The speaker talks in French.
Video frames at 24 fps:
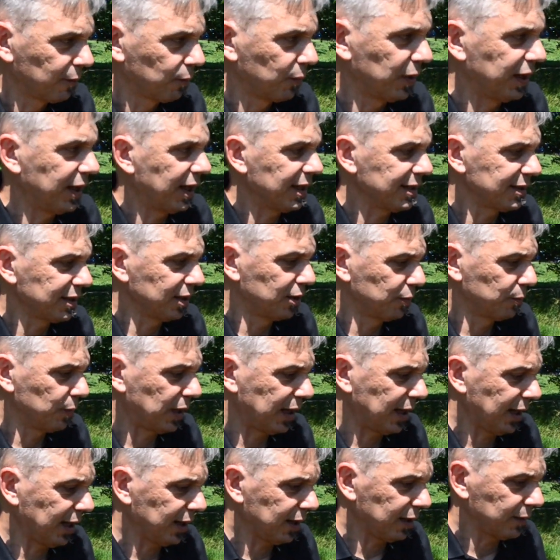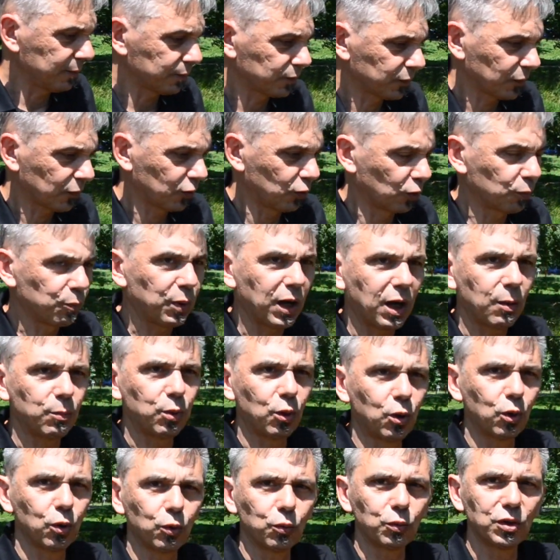Mais là, c'est une mare. Donc par
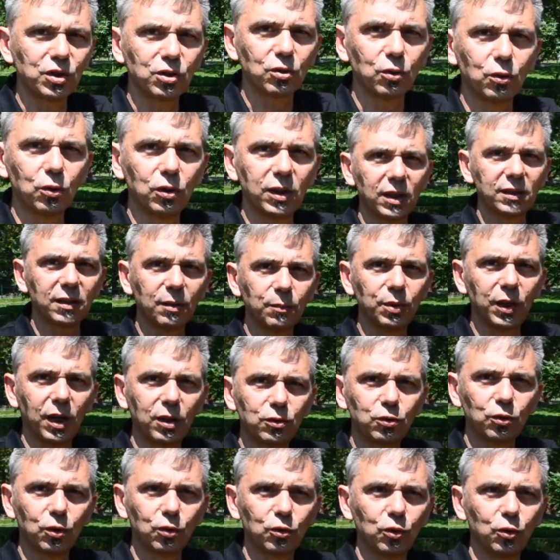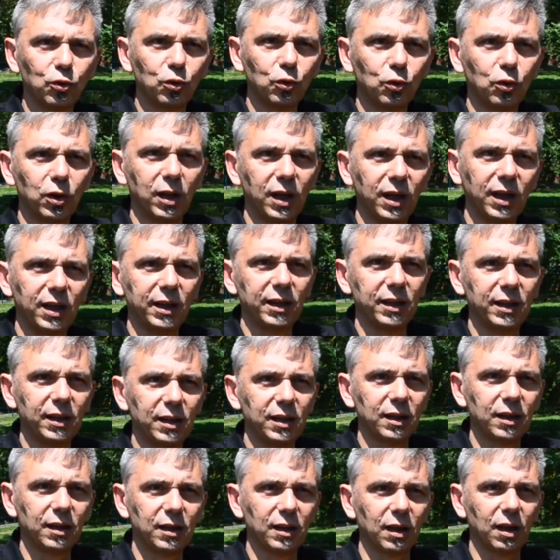rapport au ruisseau, la température de l'eau, elle
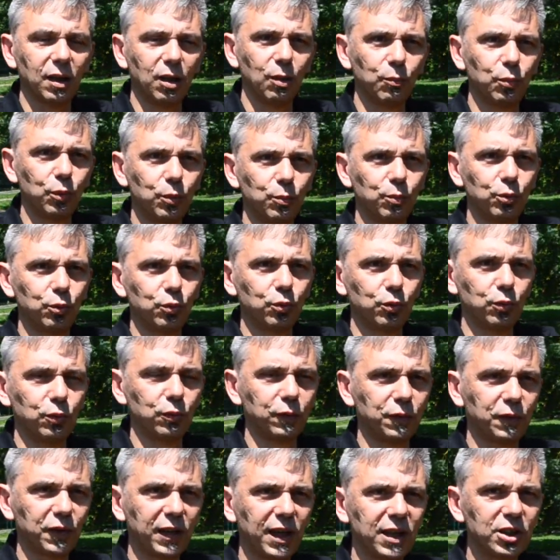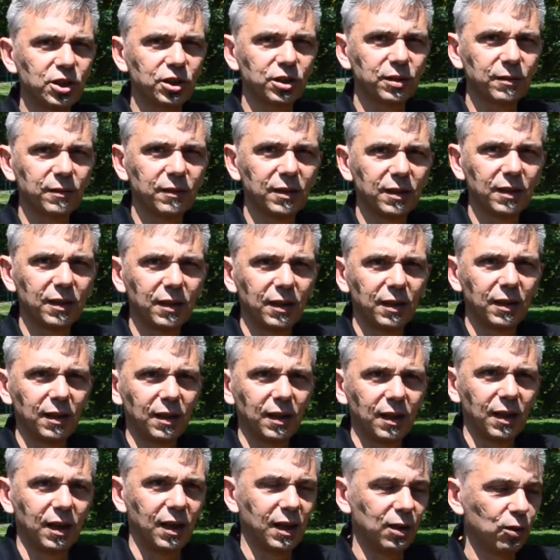est un peu plus fraîche.
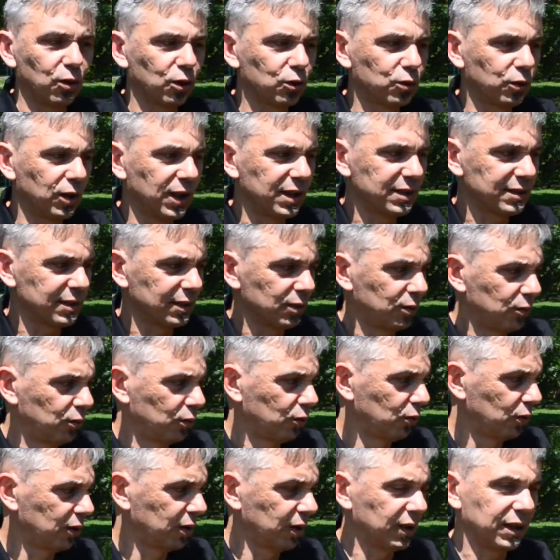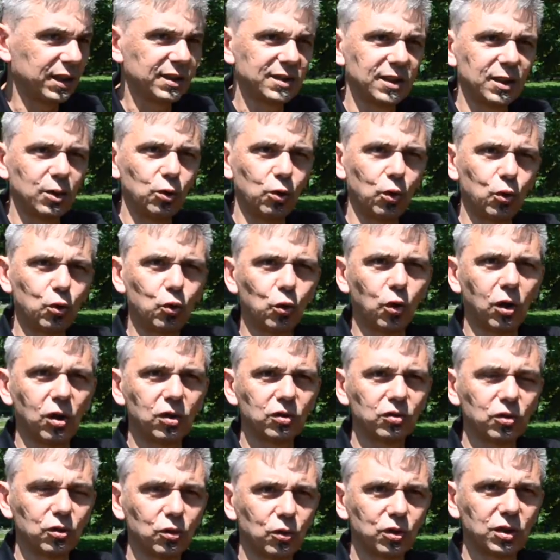Alors que là, c'est de l'eau
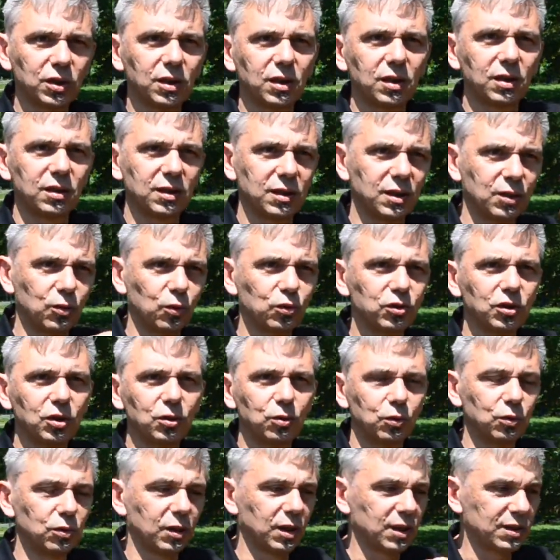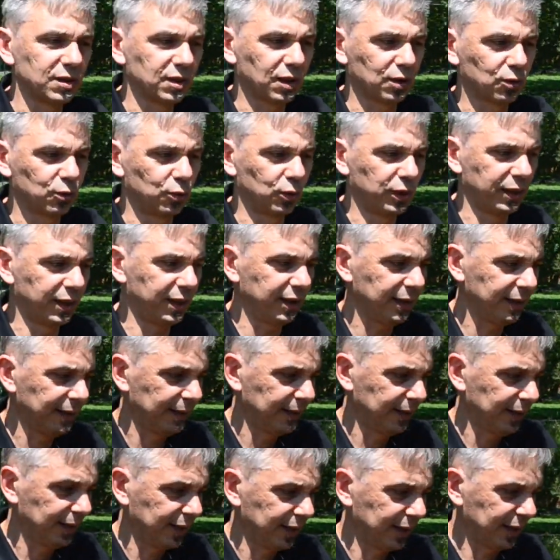courante donc qui, continue à circuler
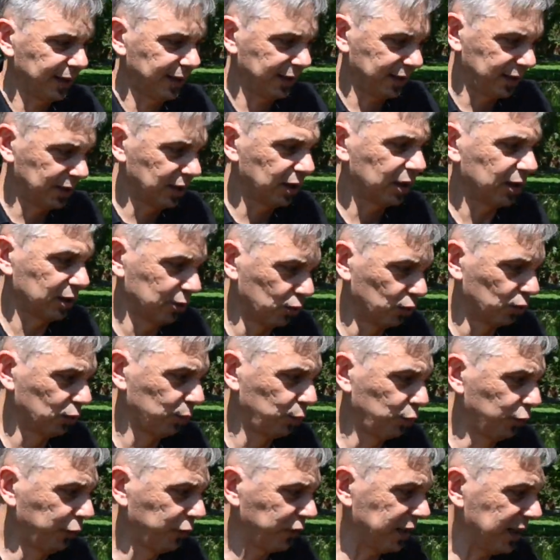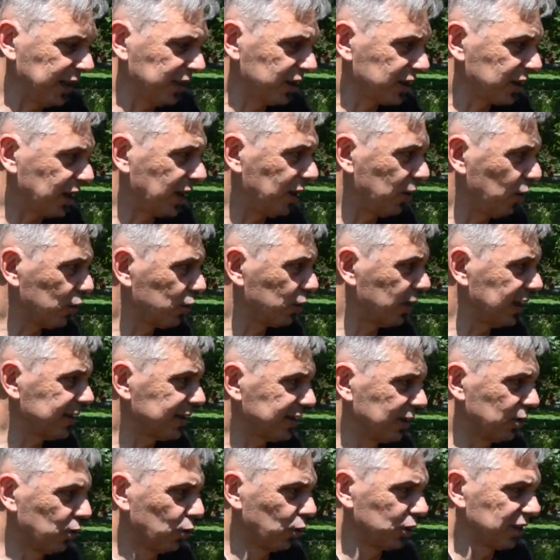et qui est donc plus fraîche. Alors que là,
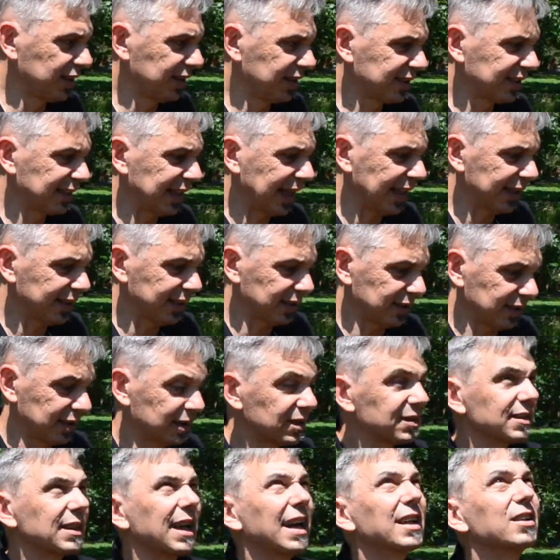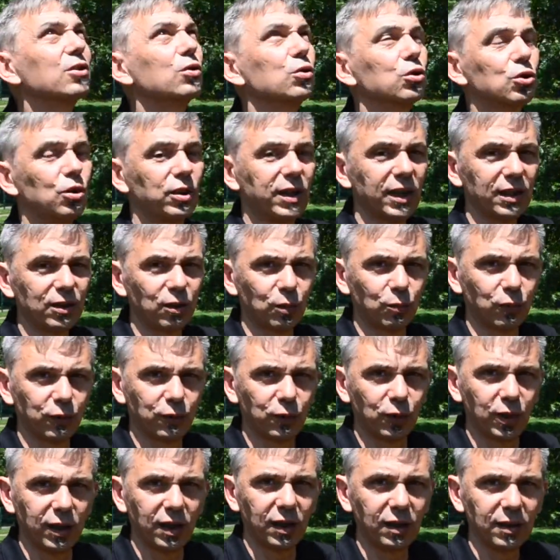c'est de l'eau qui stagne, qui stagne au soleil, comme on
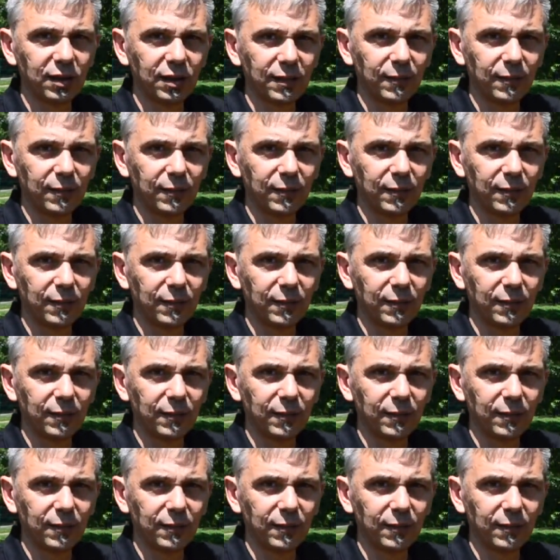voit là.